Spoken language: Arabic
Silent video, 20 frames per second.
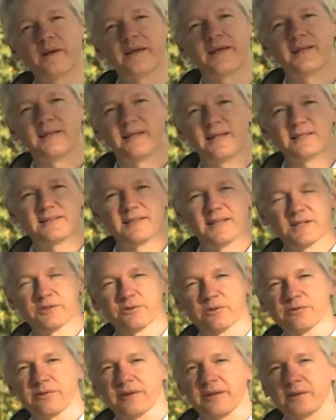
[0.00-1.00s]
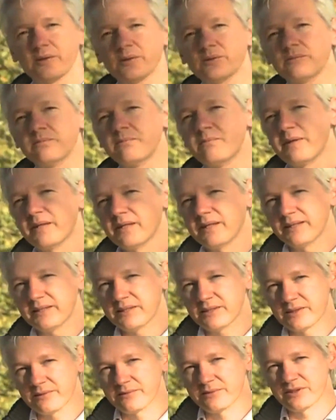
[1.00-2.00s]
علما أنه كان يسعى
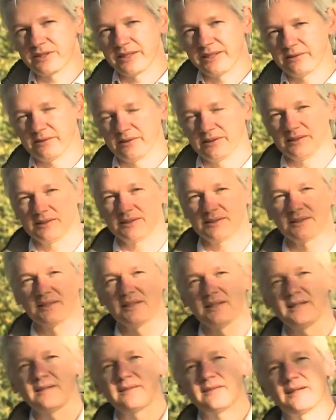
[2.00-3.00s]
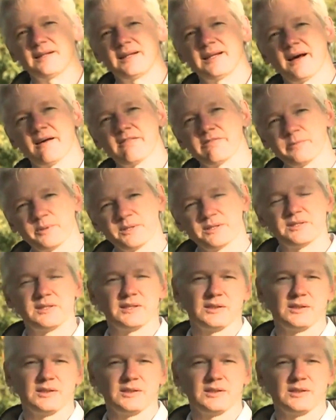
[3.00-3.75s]
للاستفادة من قوانين حماية